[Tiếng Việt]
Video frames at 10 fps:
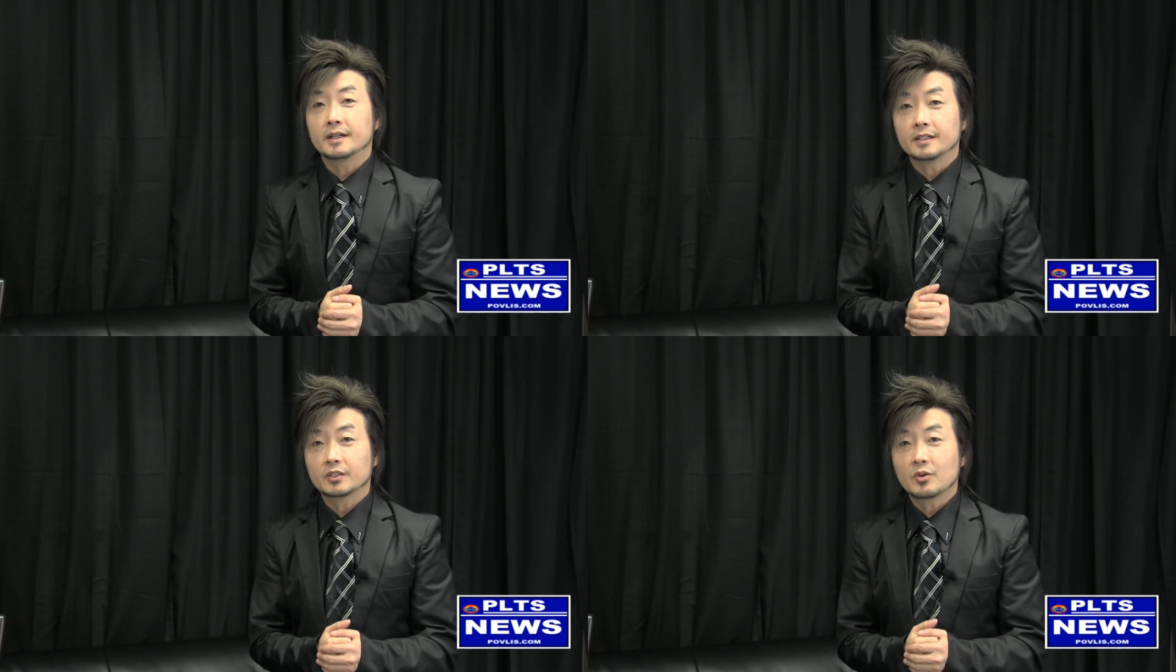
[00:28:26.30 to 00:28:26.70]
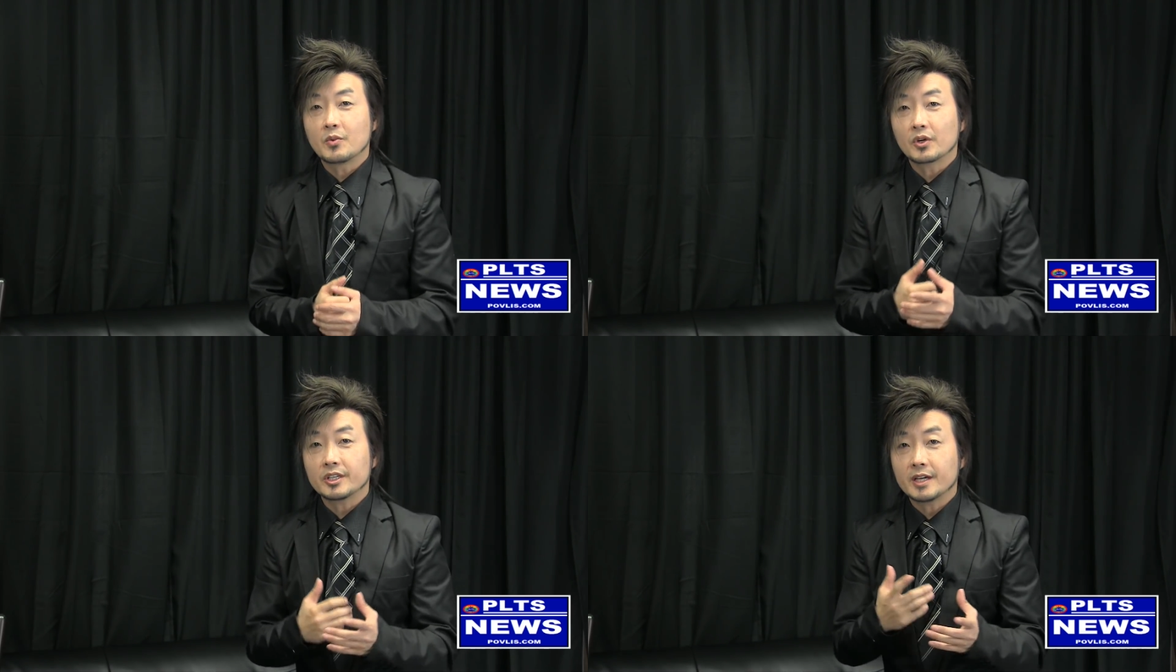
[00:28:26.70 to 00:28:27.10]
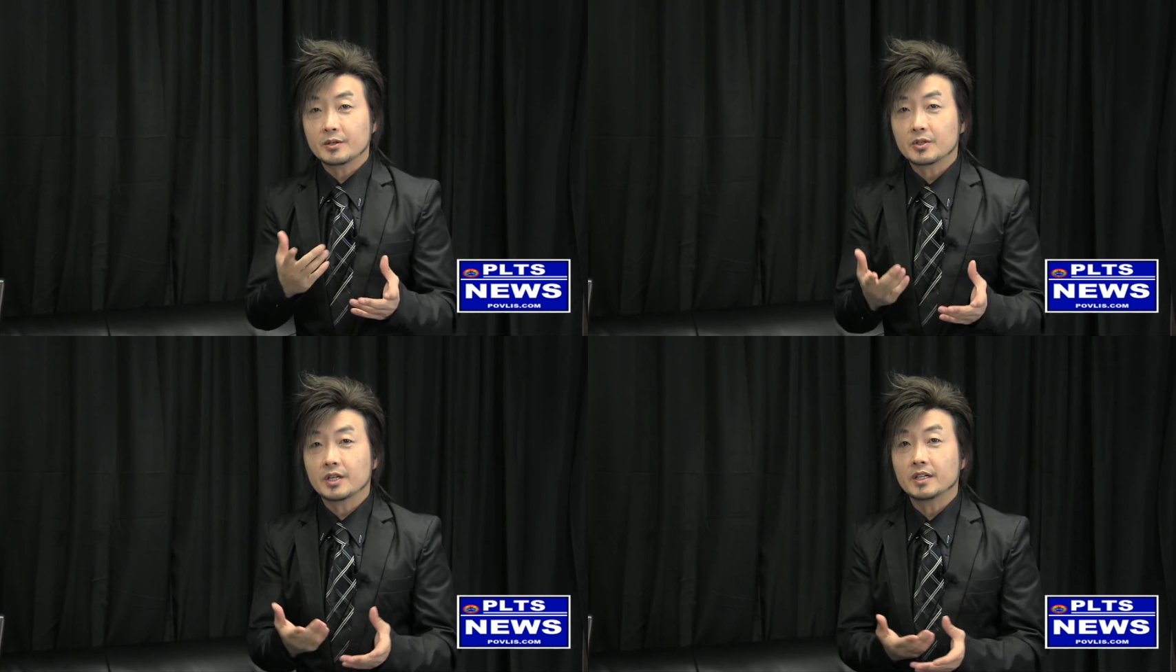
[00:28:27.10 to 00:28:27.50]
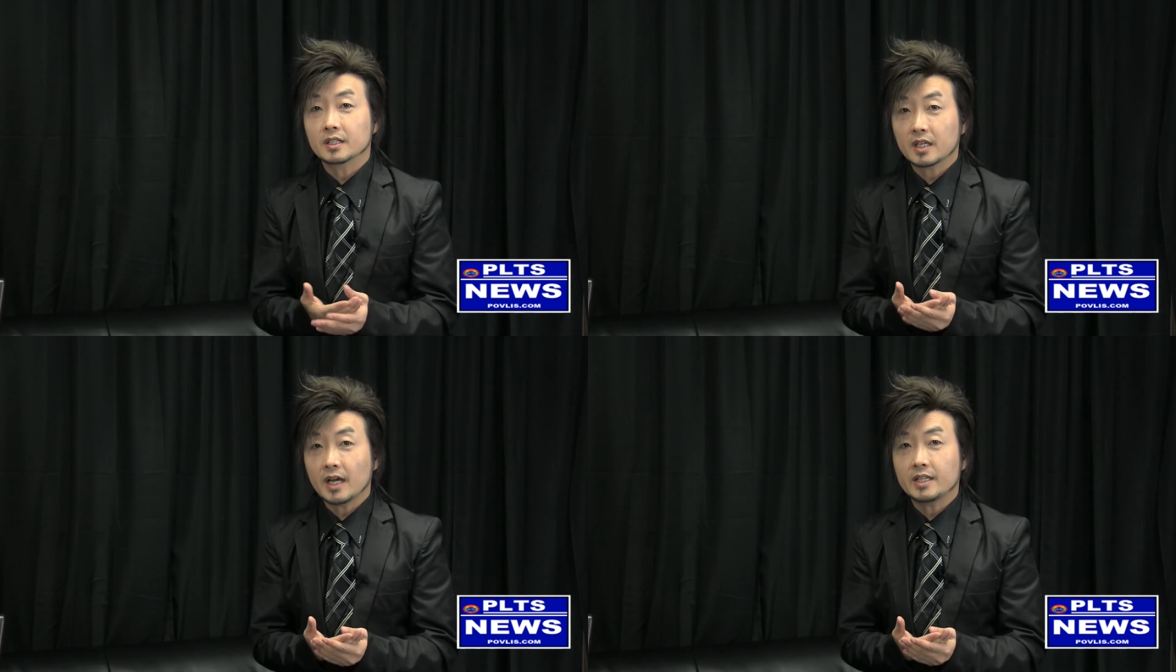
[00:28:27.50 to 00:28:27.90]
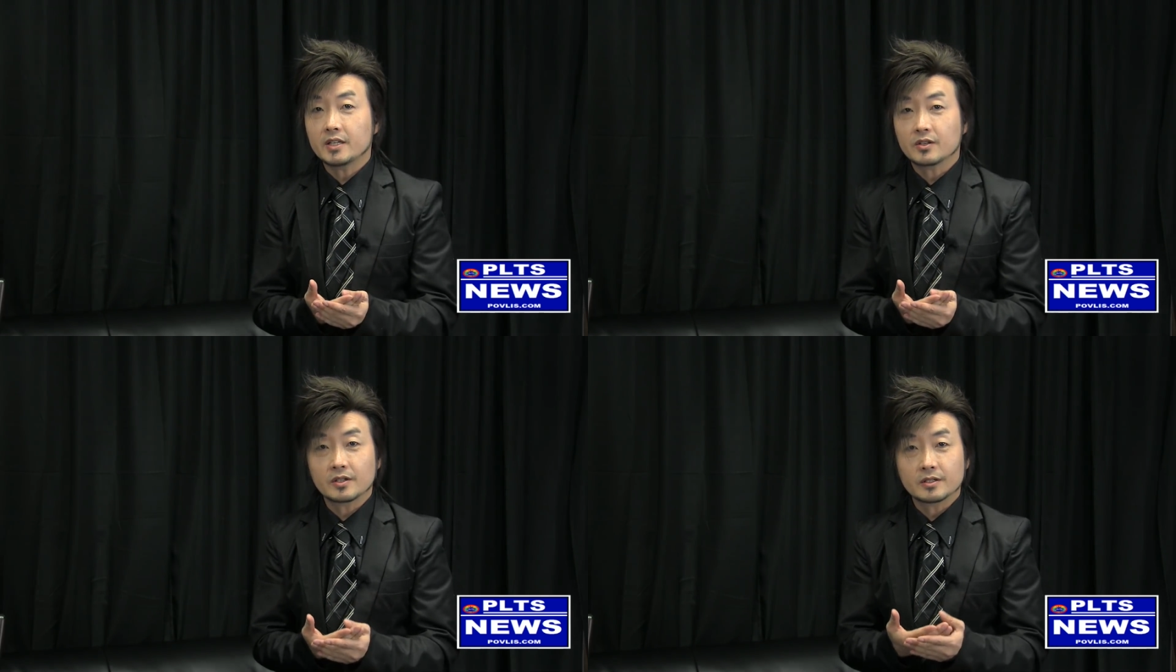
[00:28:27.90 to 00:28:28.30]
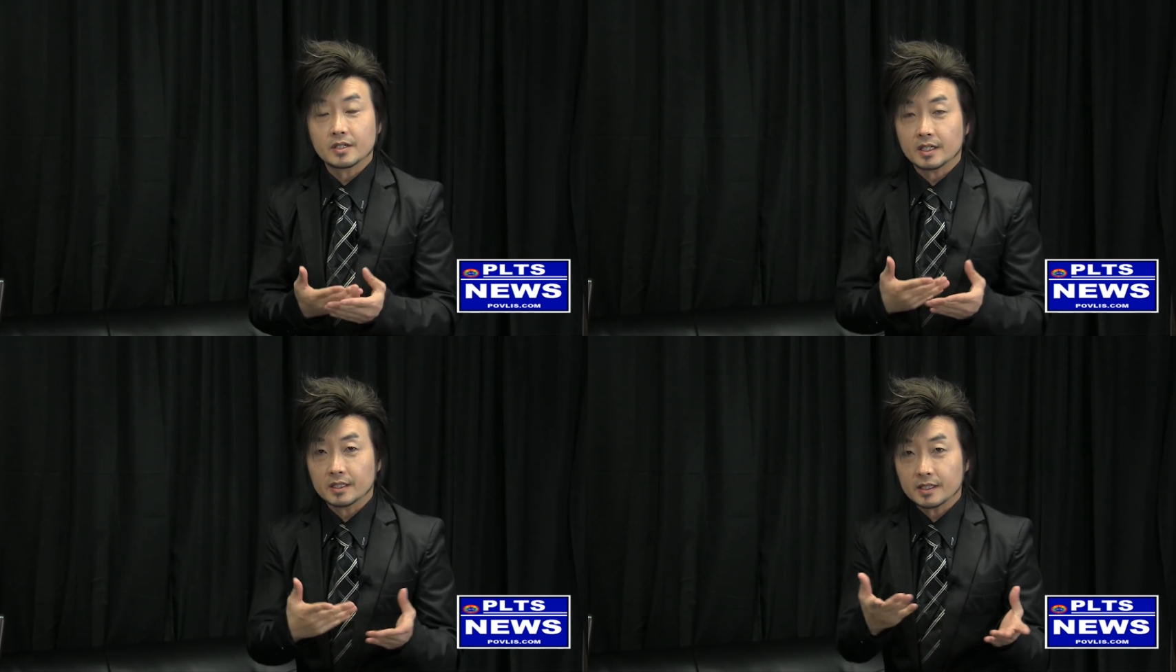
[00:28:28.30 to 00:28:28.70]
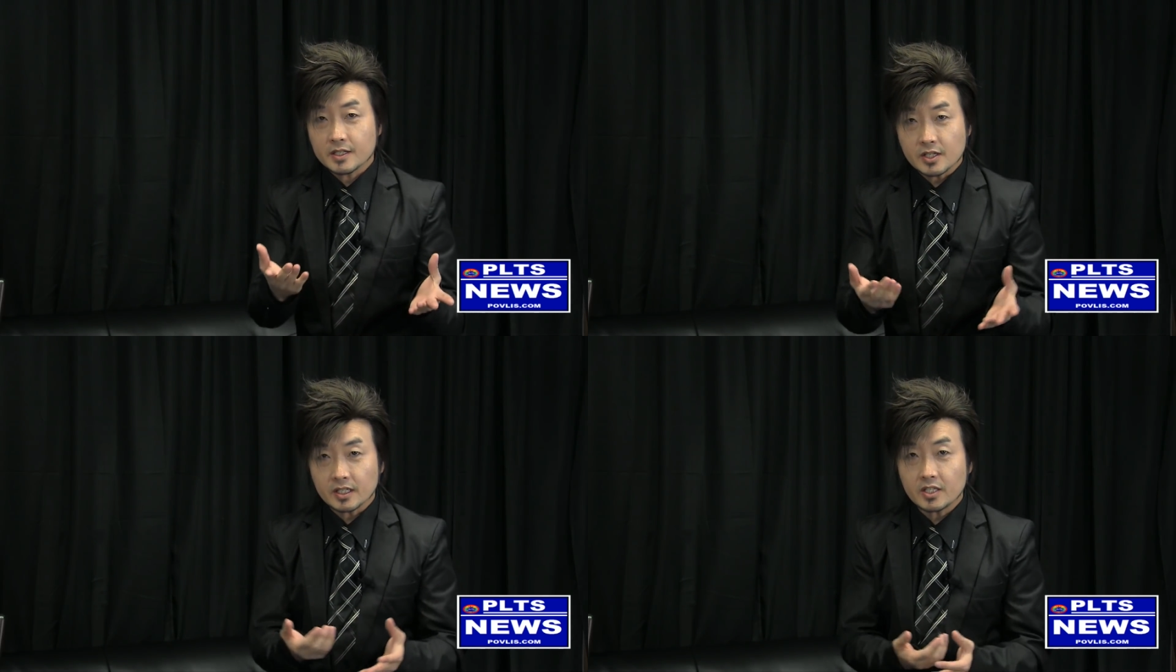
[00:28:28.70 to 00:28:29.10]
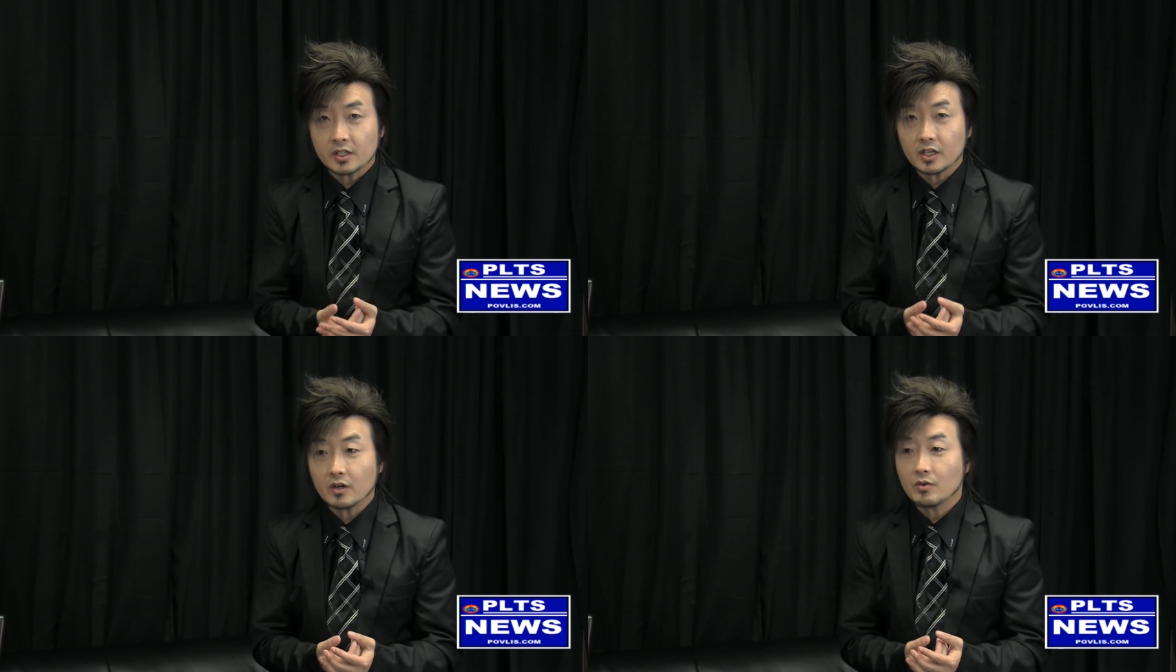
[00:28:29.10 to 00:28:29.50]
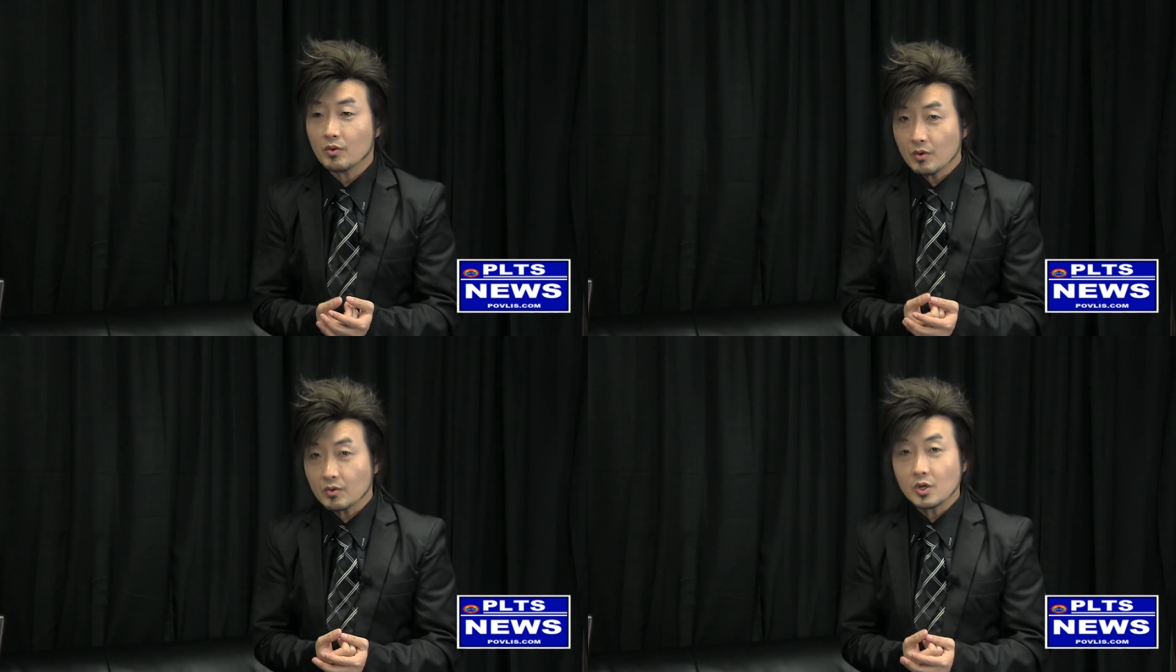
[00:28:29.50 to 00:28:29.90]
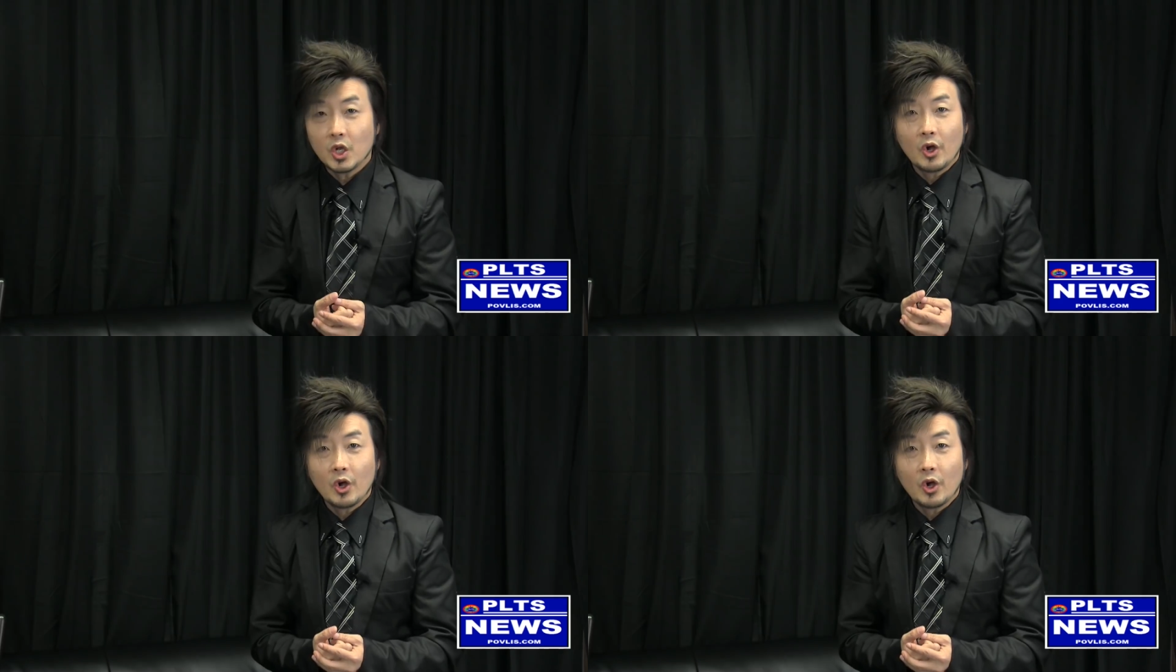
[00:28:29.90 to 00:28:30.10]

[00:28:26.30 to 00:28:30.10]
nữ tao một kia rồi cho nên thay thế cho ờ, nên sẽ thế chờ tiệt u